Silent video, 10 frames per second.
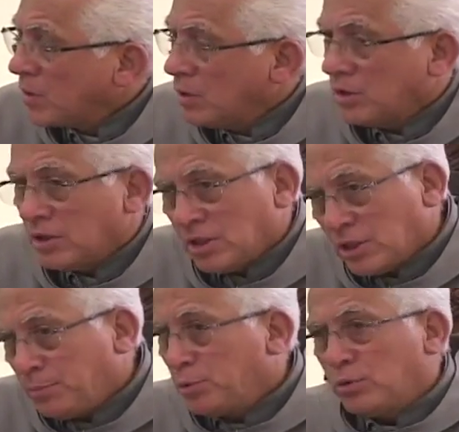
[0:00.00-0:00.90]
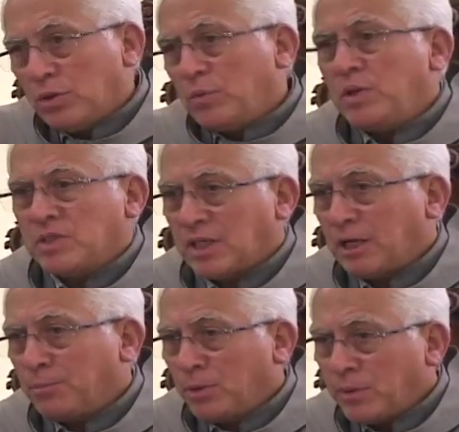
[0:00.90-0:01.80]
Desde ese punto de vista,
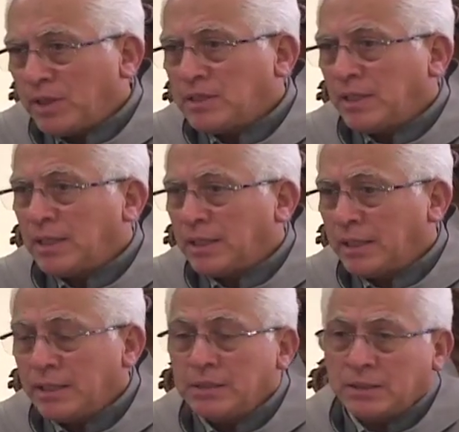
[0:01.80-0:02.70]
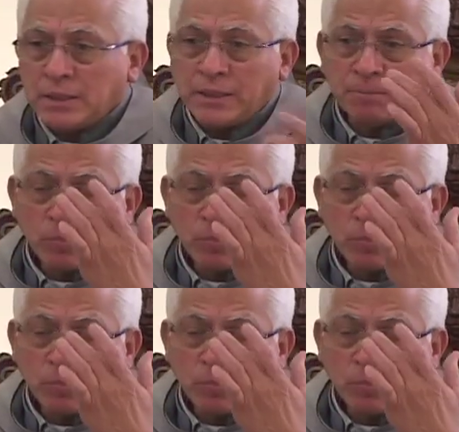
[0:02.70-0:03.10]
la pobreza de la gente,